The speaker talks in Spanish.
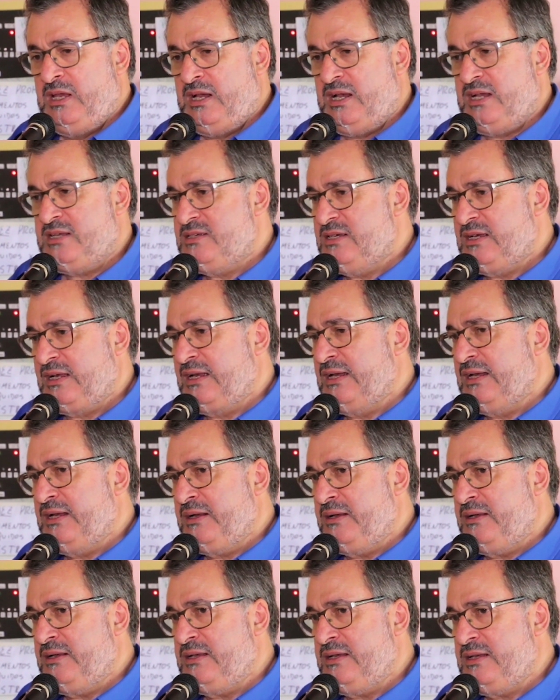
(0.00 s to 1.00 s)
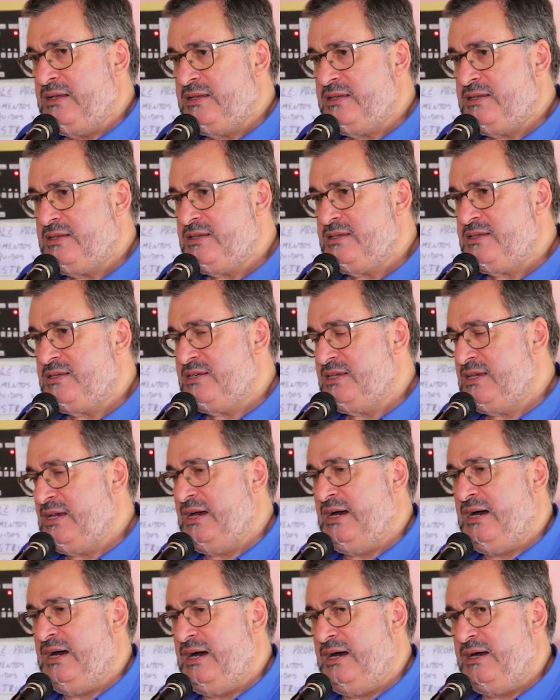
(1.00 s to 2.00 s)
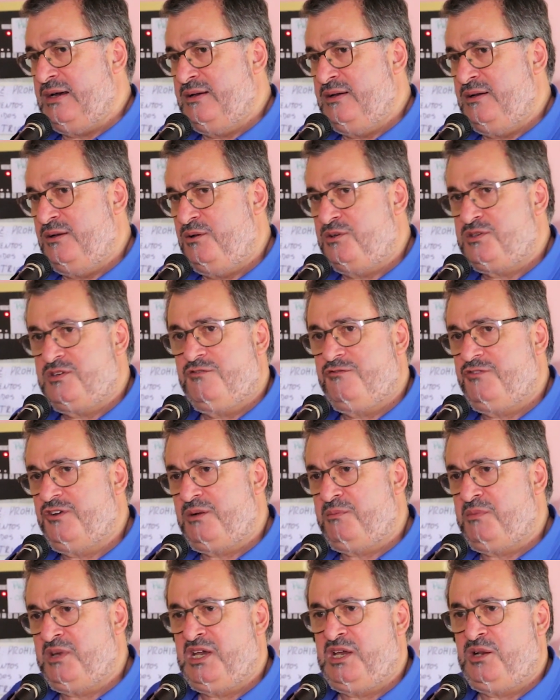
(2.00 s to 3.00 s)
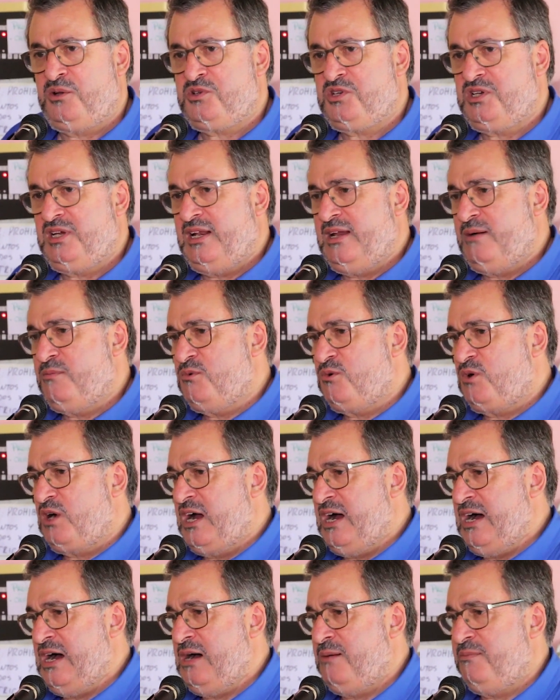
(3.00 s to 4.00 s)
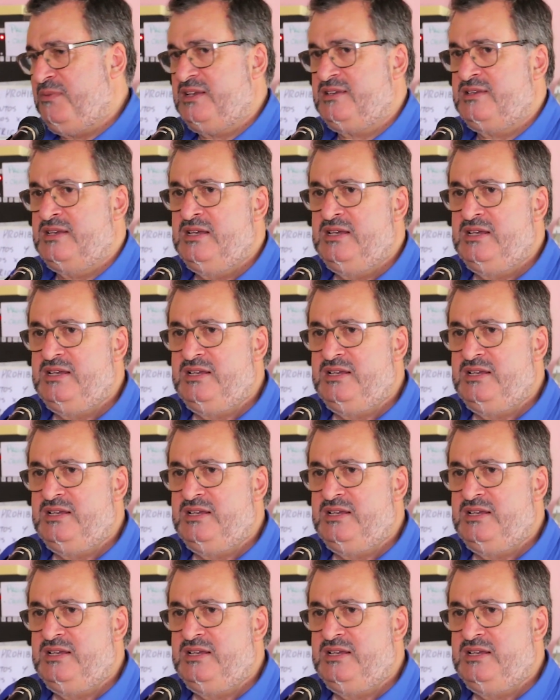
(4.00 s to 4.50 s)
Así que sea los enfermeros, sea las mucamas,